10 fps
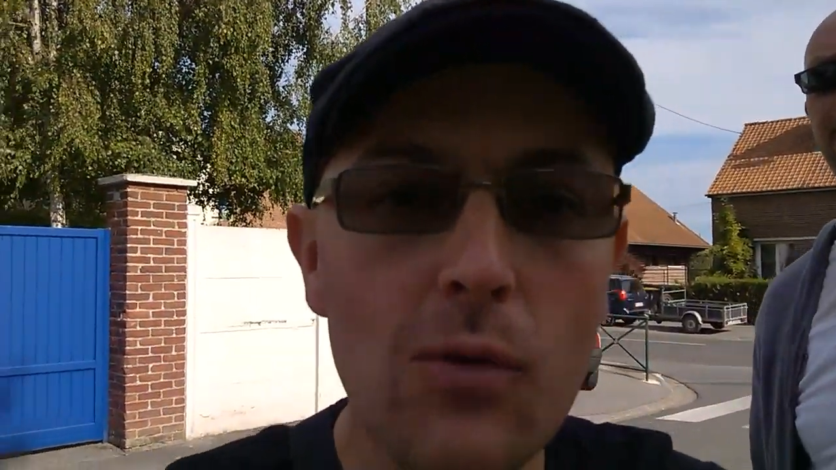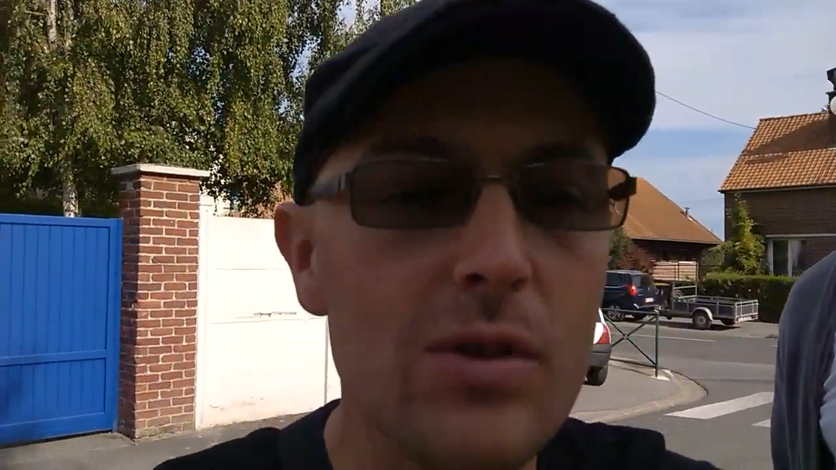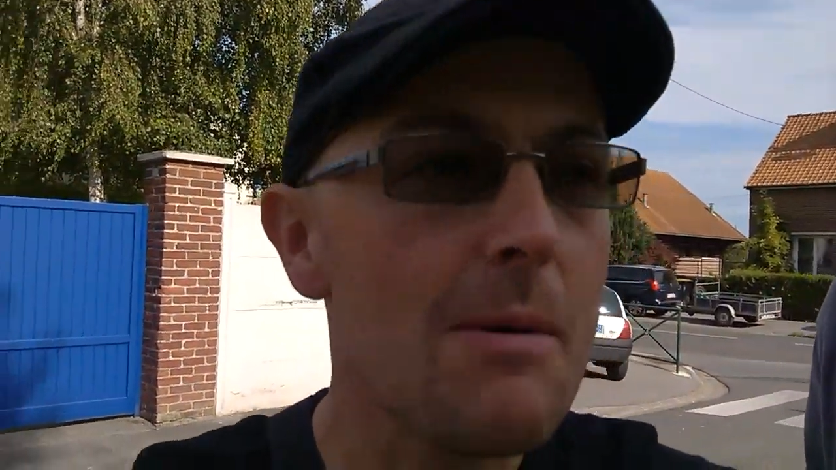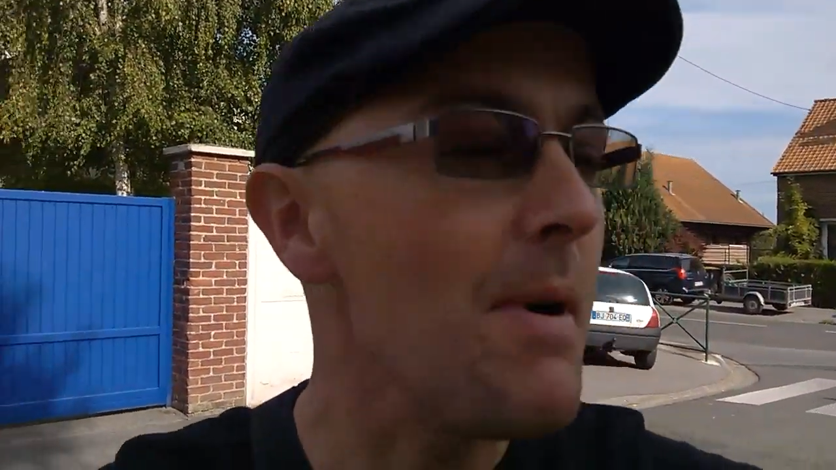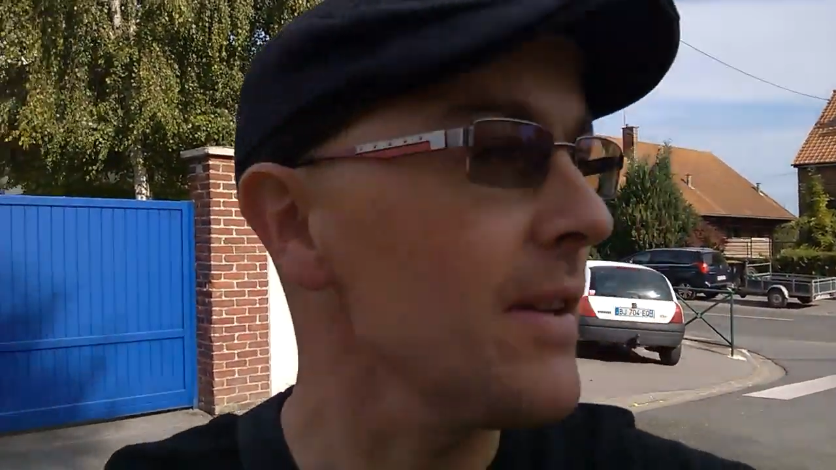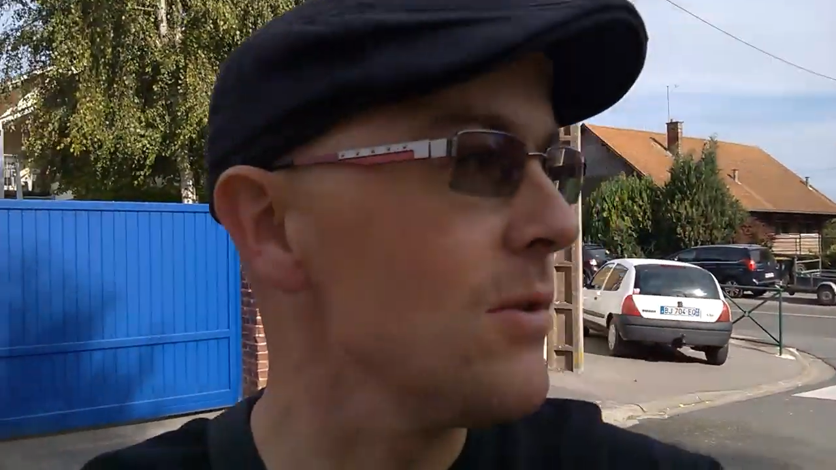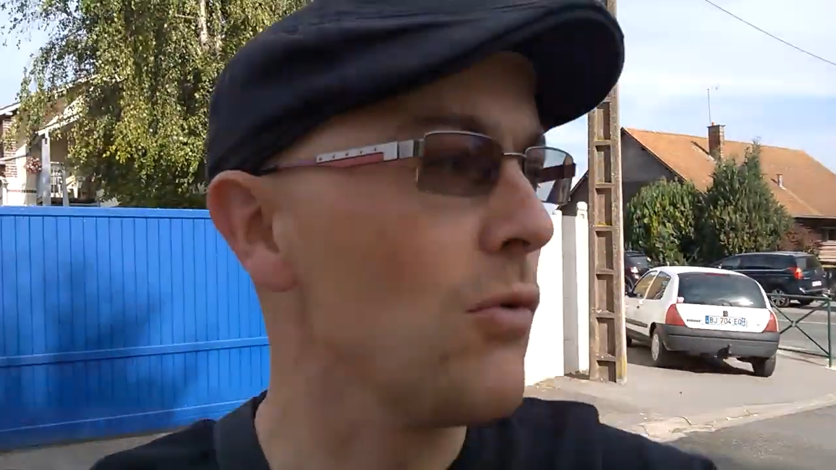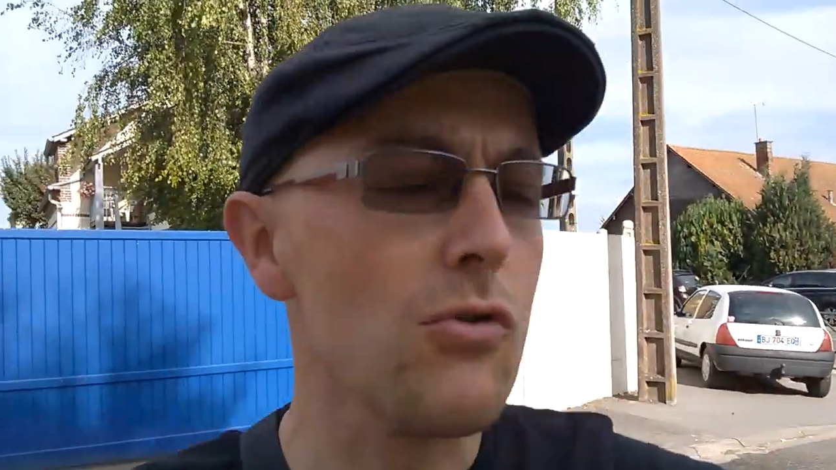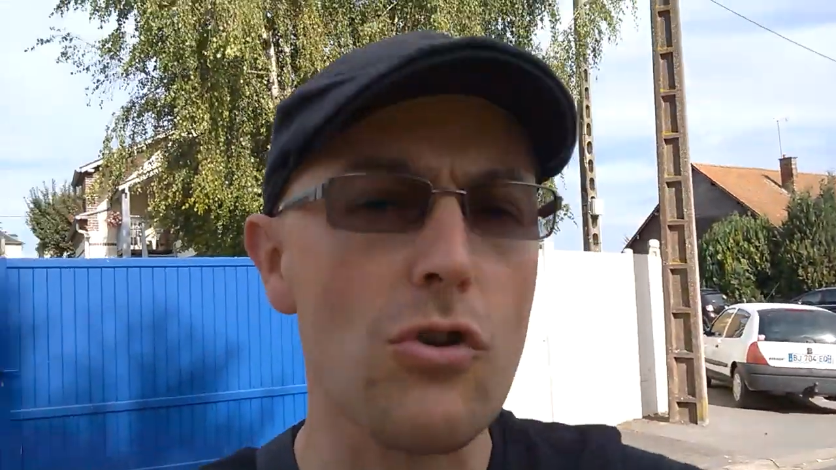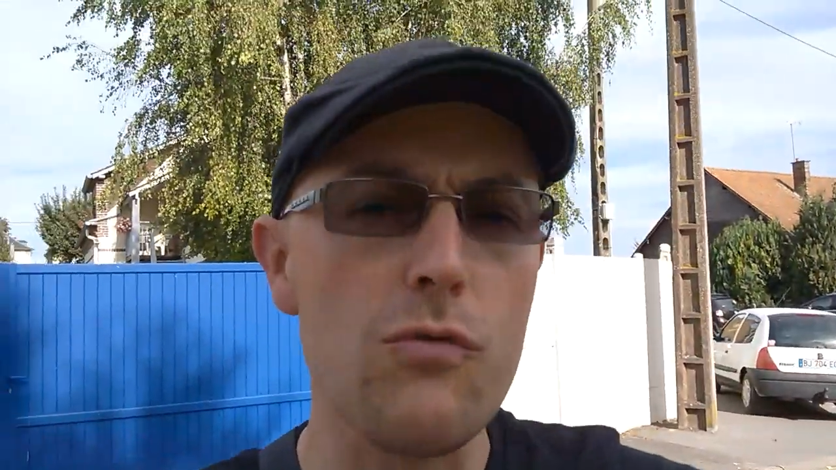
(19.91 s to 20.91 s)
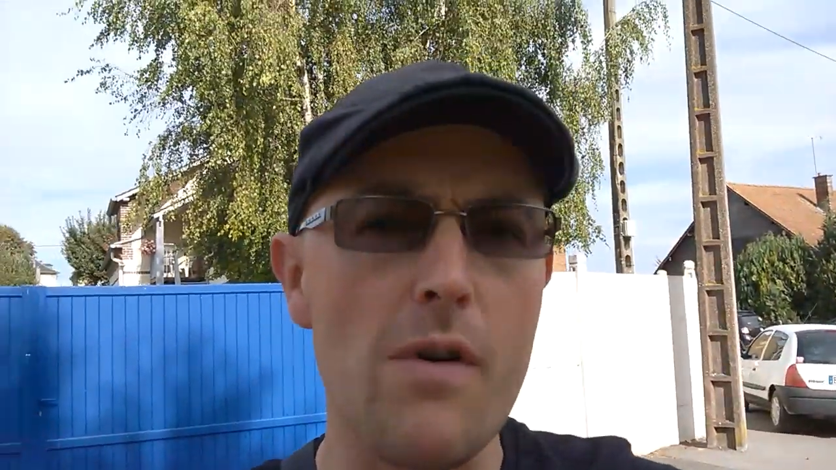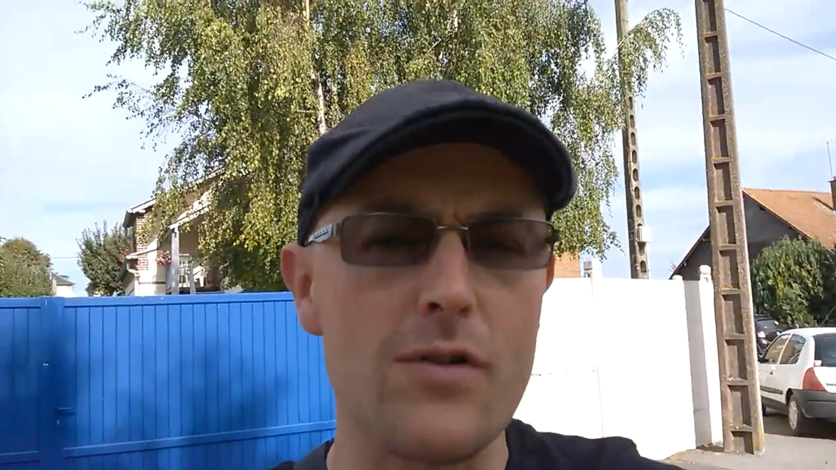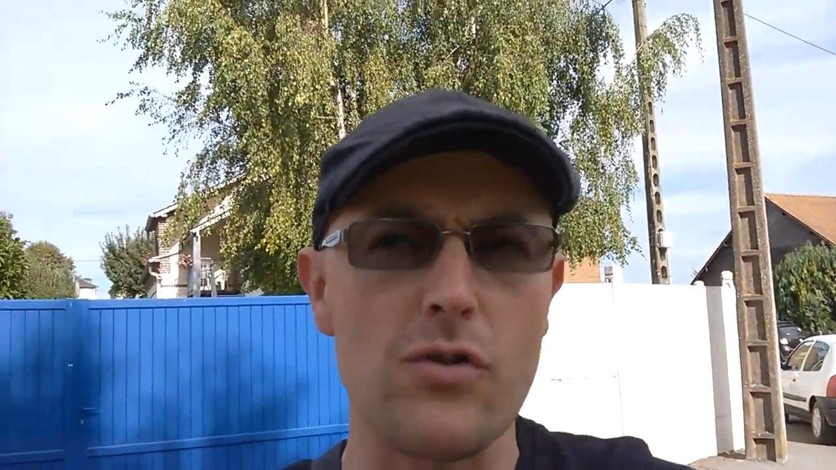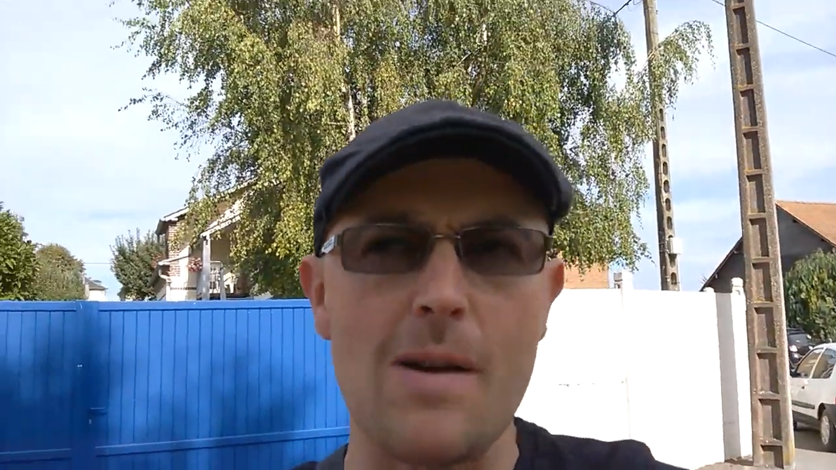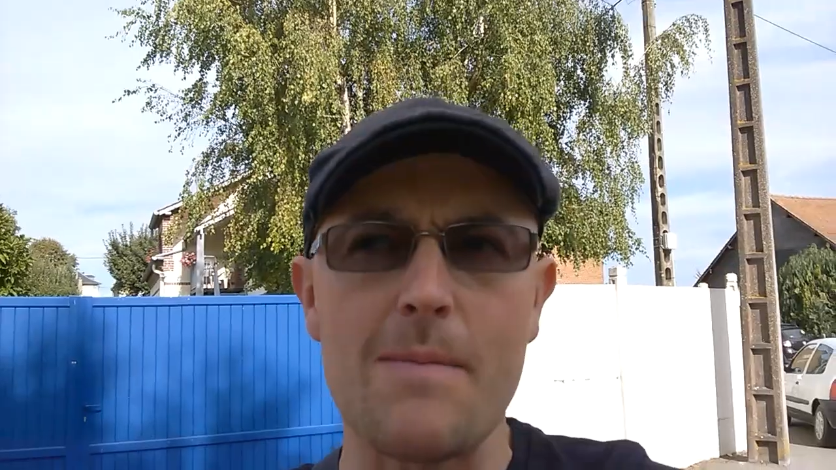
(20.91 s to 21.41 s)
Donc c'est parti. Donc aujourd'hui, on va
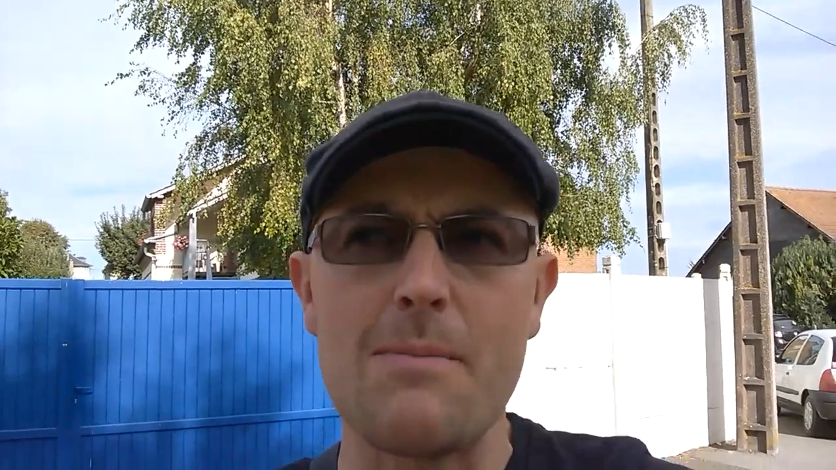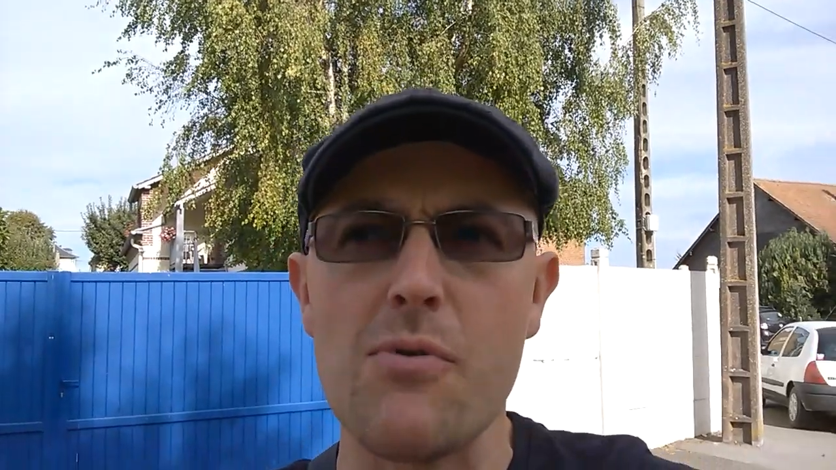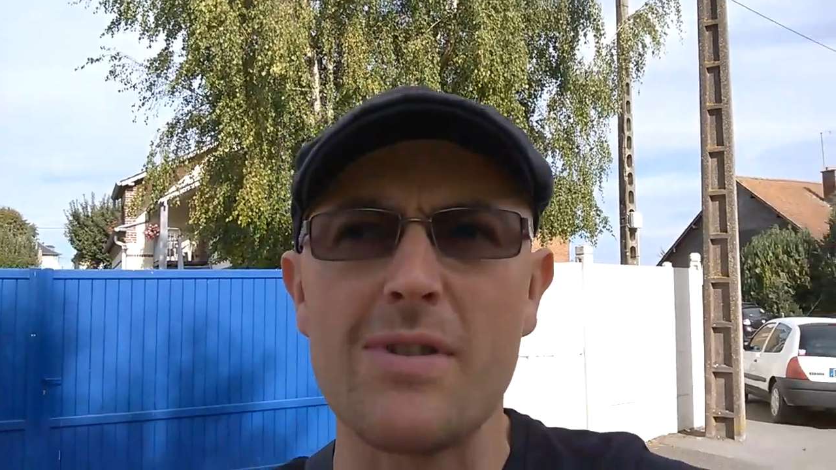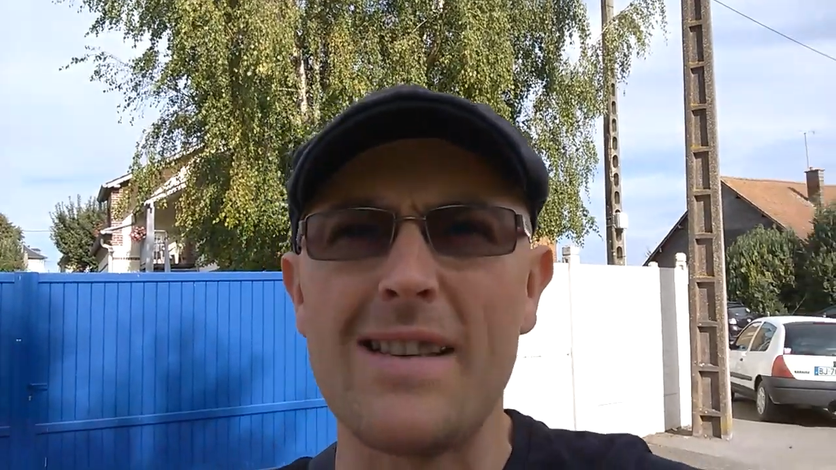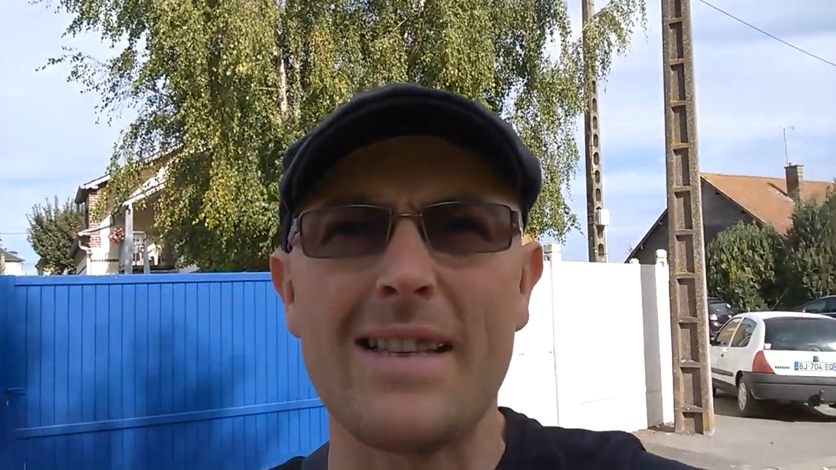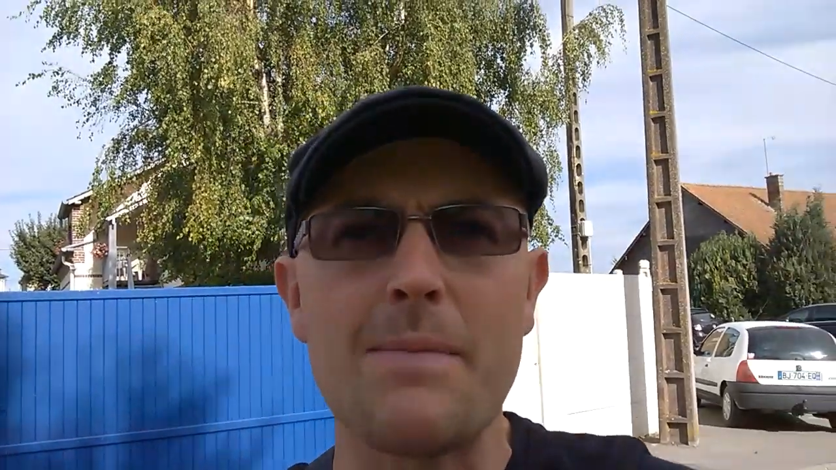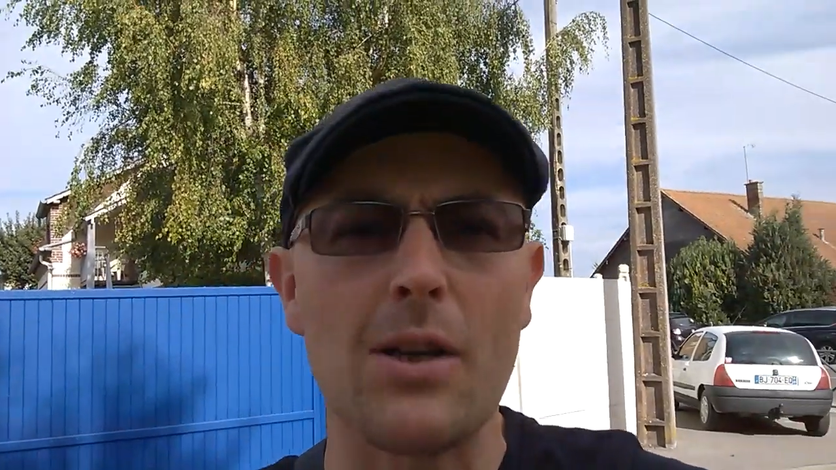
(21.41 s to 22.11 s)
changer un petit peu le système,